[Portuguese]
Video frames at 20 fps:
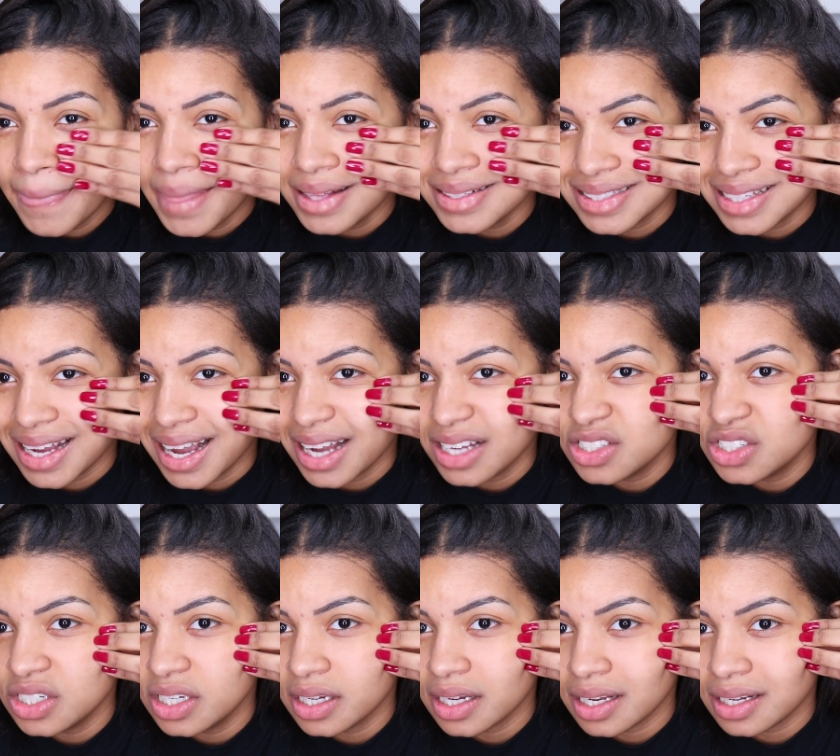
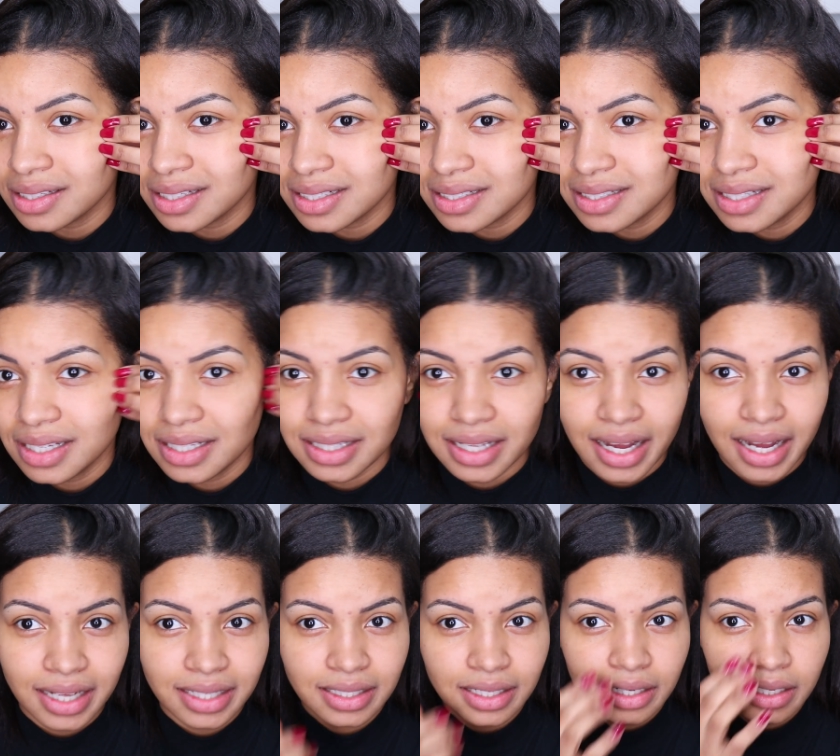ressecadinha, que ela tá sem
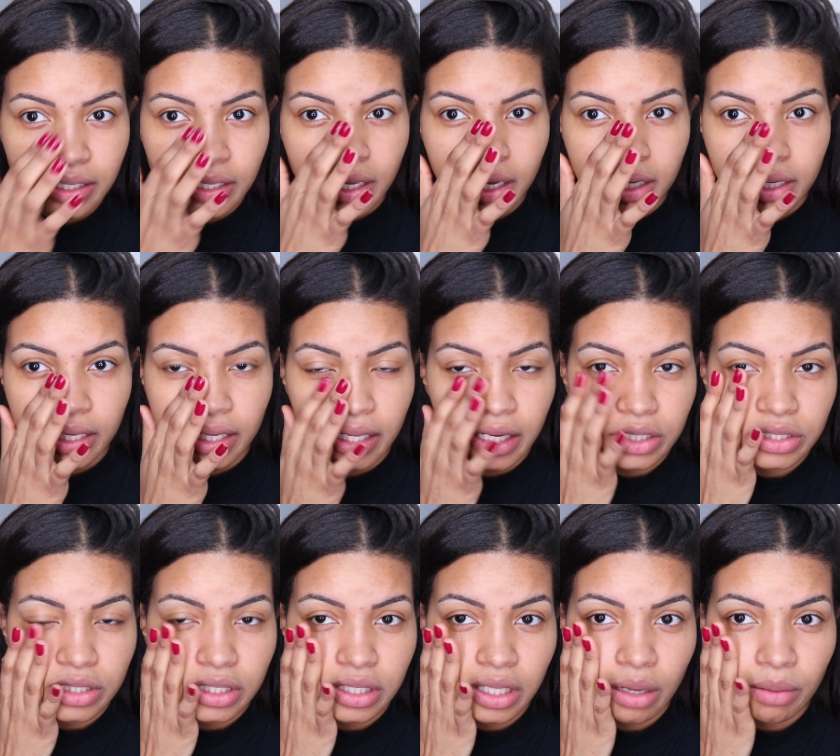nada. E aqui ela
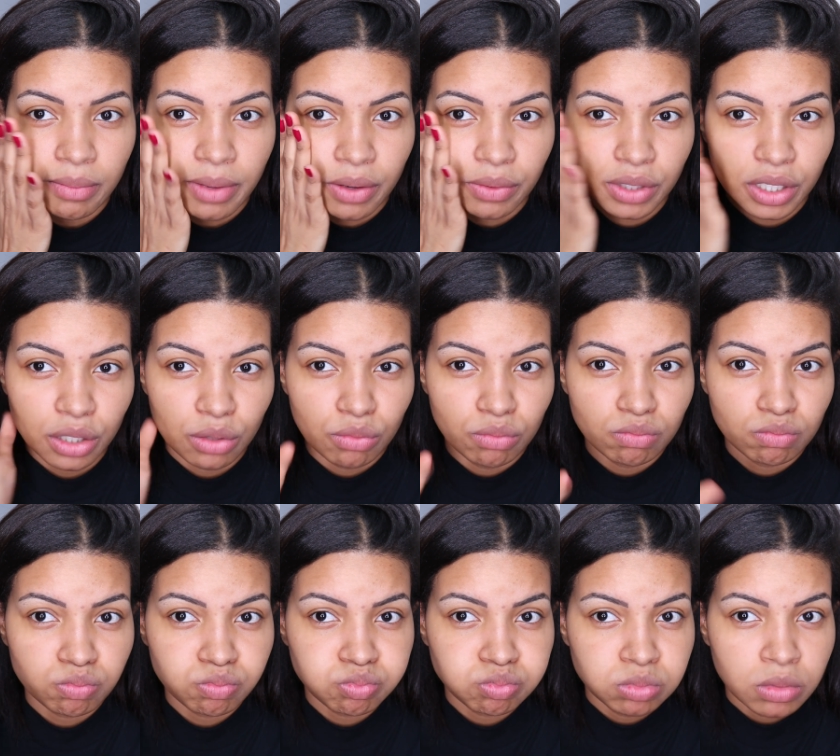já deu meio que um
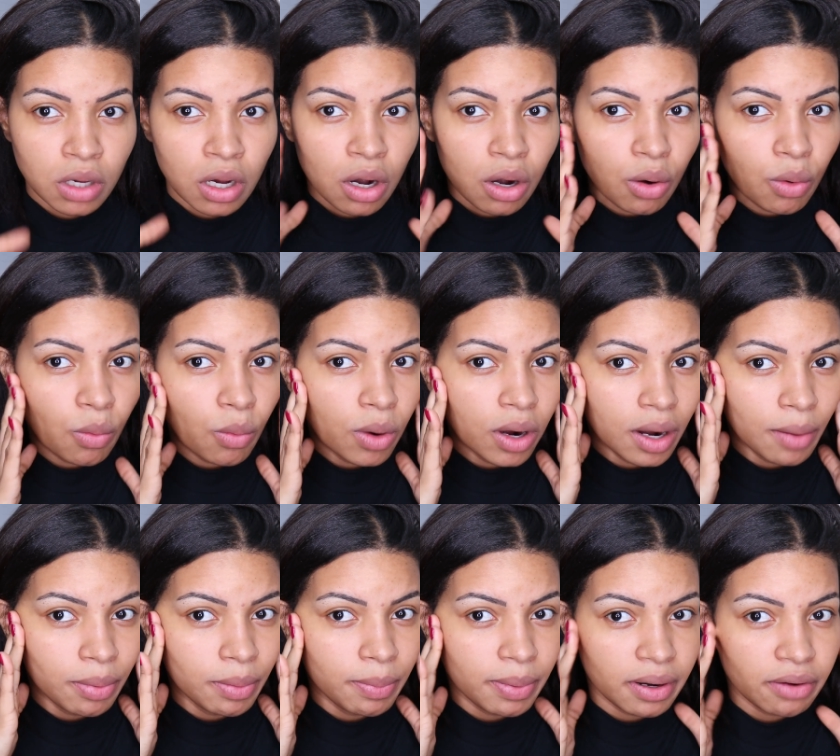um
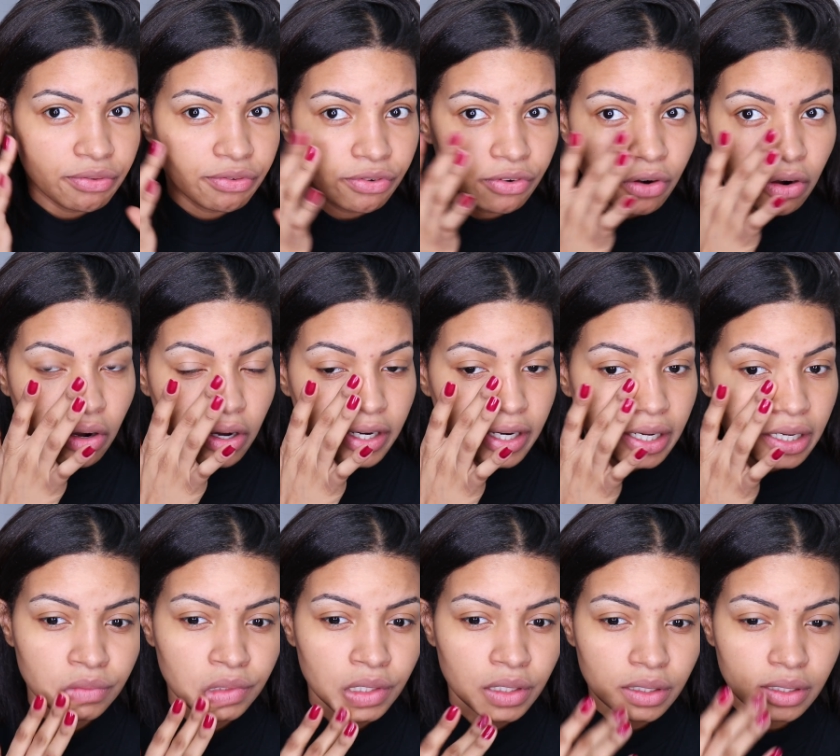up pra fora.
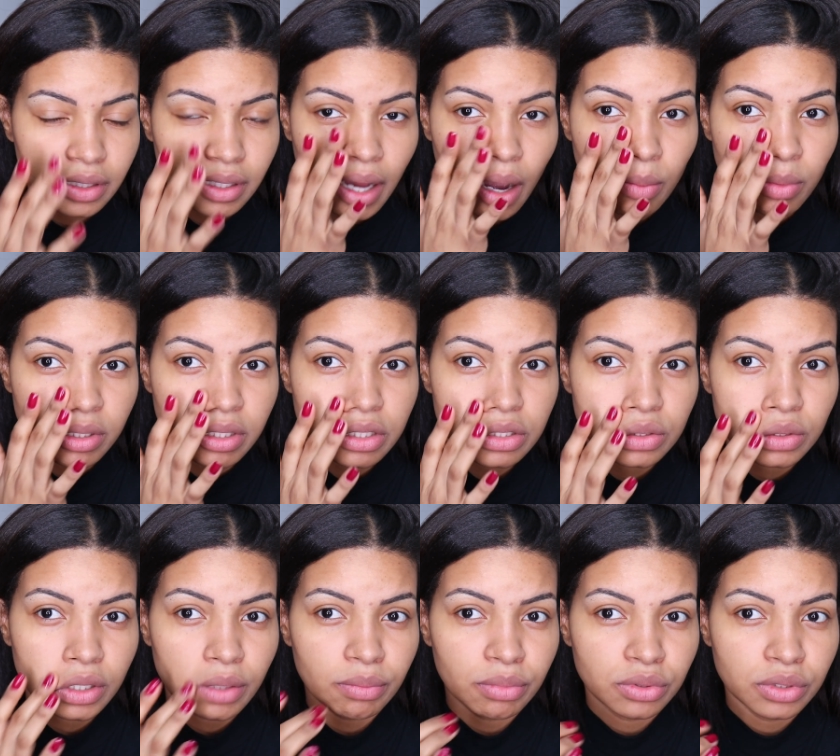Tá uma
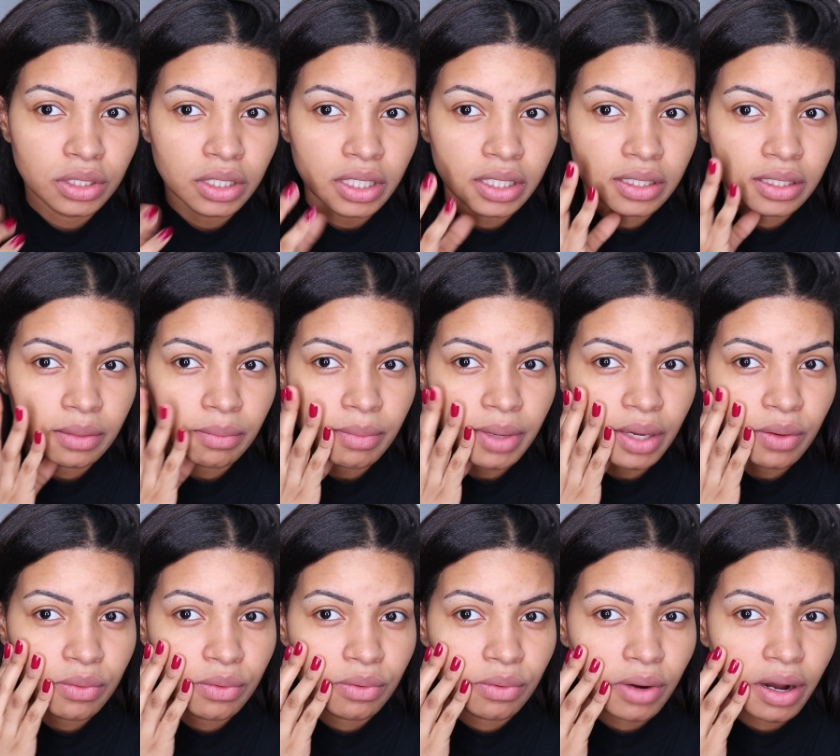textura bonita,
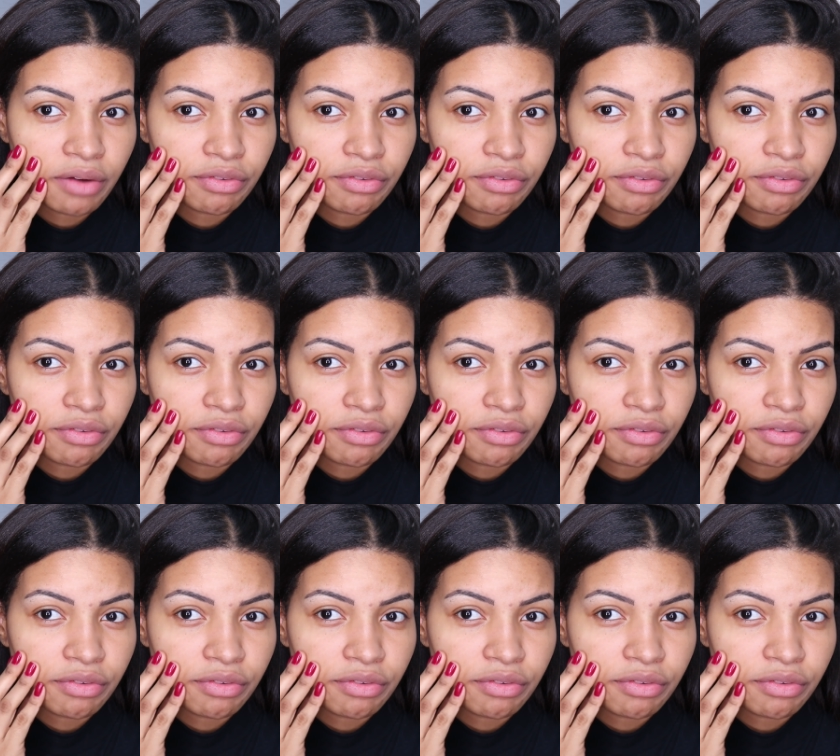meio